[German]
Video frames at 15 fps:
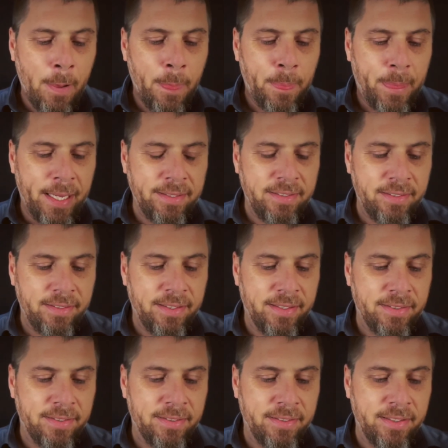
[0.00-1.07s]
dessen, dass
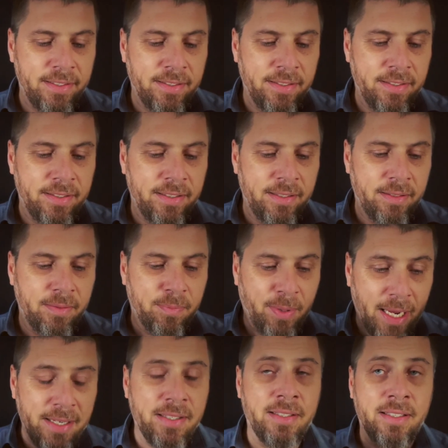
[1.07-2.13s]
es in den,
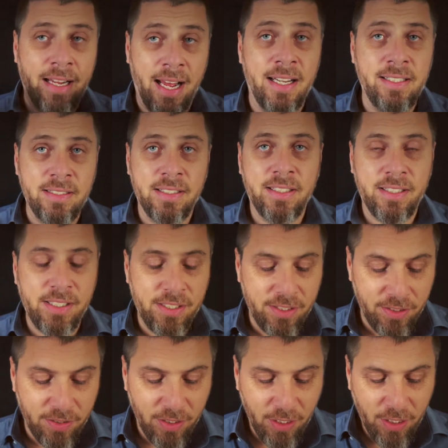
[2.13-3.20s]
bei den alten
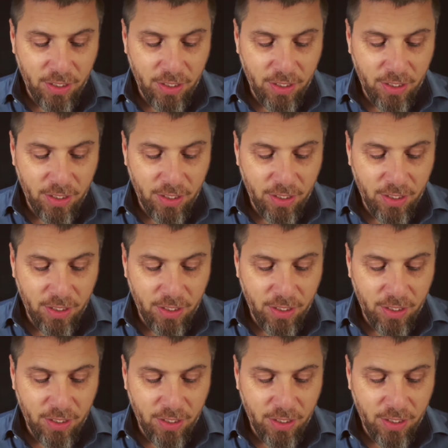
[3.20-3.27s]
Griechen